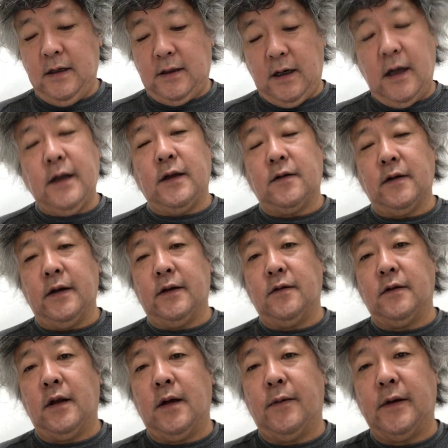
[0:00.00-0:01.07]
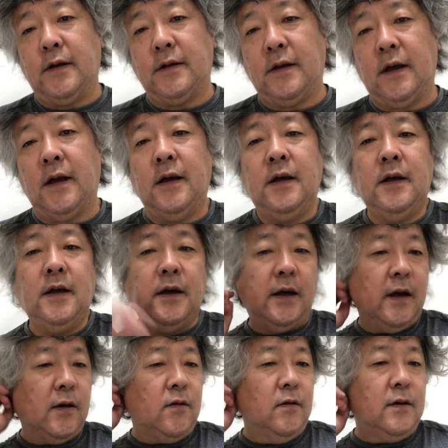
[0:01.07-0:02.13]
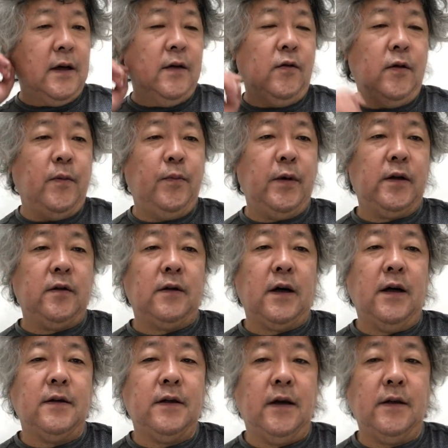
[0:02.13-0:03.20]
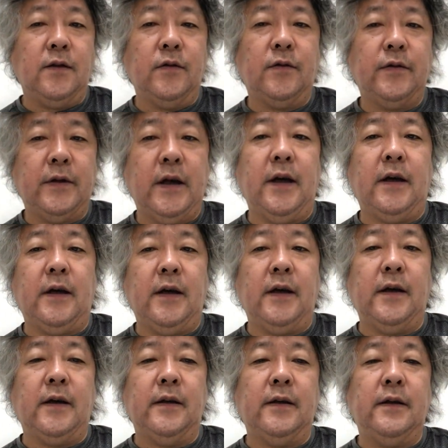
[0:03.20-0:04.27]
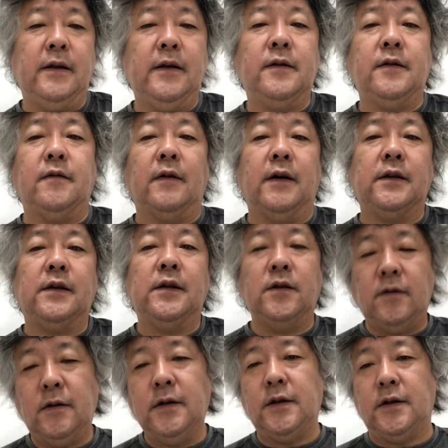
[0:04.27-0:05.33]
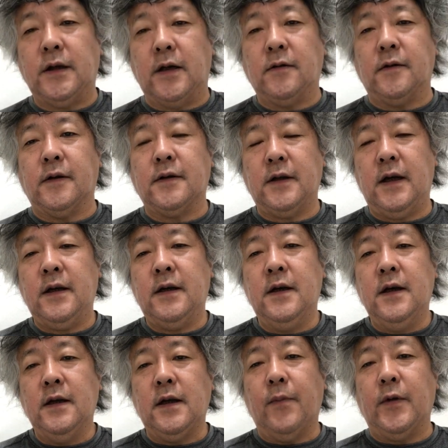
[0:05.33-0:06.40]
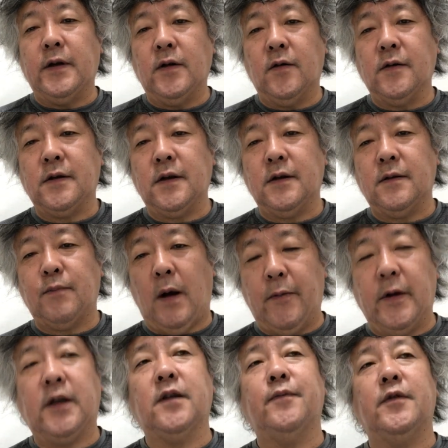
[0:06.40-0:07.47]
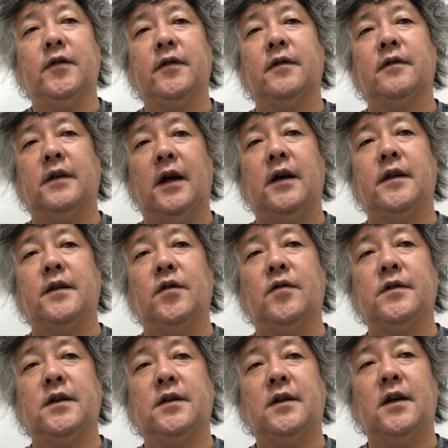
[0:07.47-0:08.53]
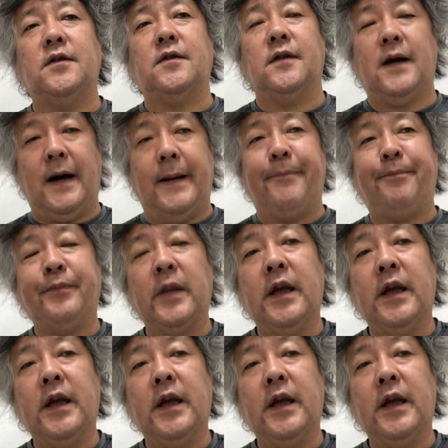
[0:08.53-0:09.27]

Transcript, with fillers: さらに加えて言うならばですね、え今回のオリンピック開催によって、えリスクは地方にあるんですねやっぱり日本人パブリックビューイングで日本人選手が